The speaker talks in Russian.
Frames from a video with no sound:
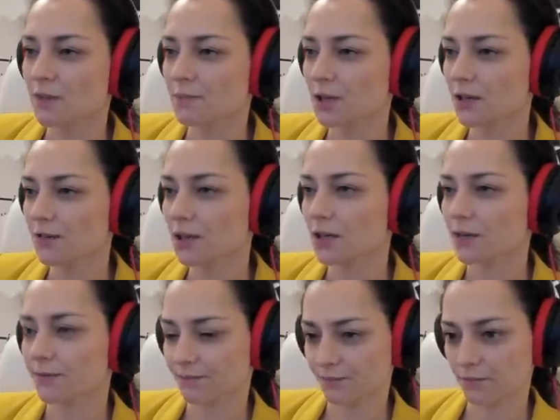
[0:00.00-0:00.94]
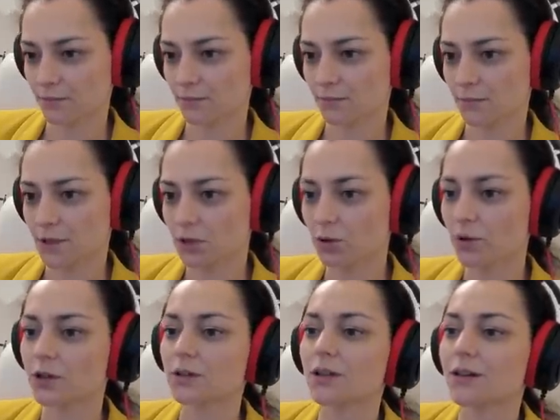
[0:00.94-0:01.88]
Перевели
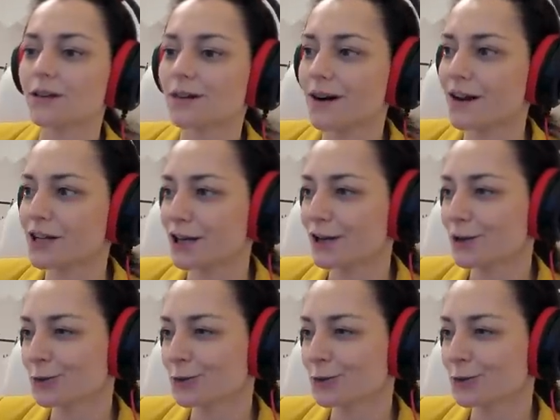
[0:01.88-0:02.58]
стороны коней,